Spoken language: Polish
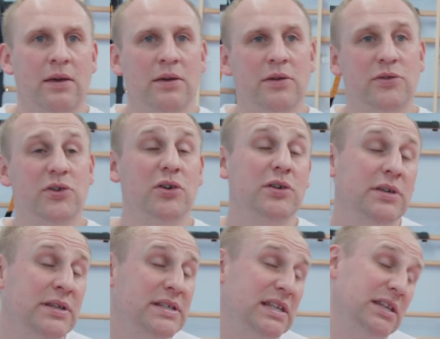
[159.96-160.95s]
E, czy
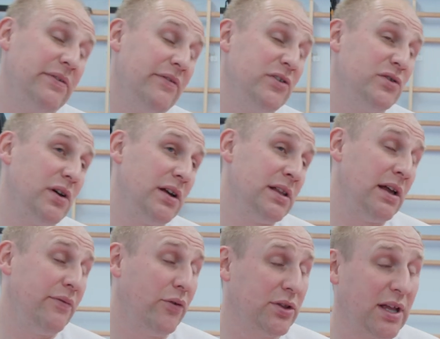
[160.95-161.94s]
inicjatywa wyszła
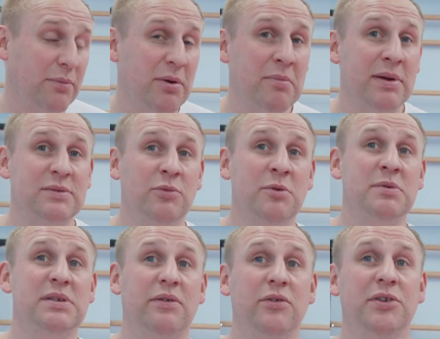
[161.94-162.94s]
na Fortach Bema z
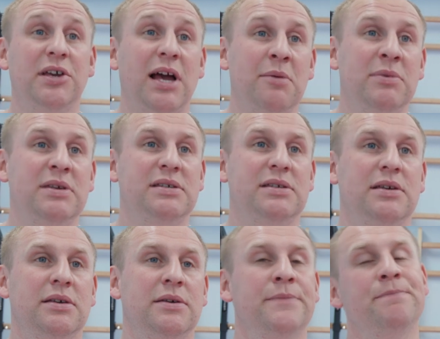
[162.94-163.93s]
moimi zawodnikami, z
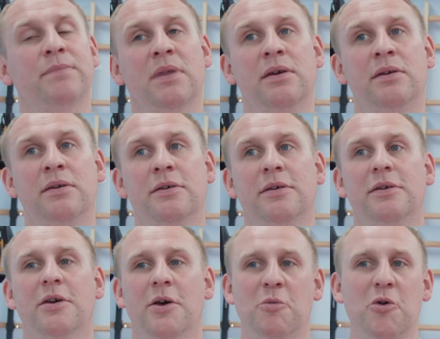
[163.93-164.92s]

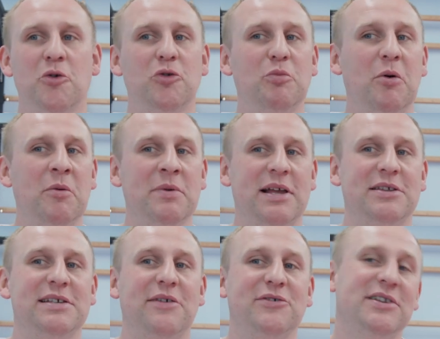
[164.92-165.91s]
moją grupą, ja
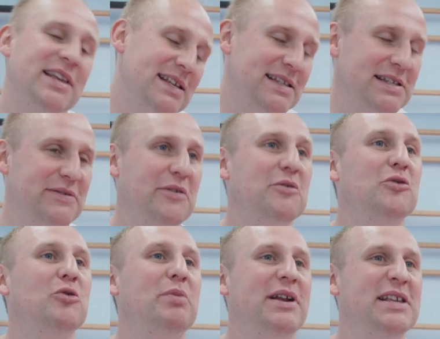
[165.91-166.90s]
to zawsze teraz nazywam
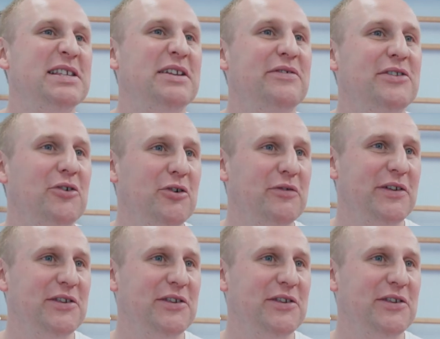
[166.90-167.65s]
Grupa Rezerwy Tokio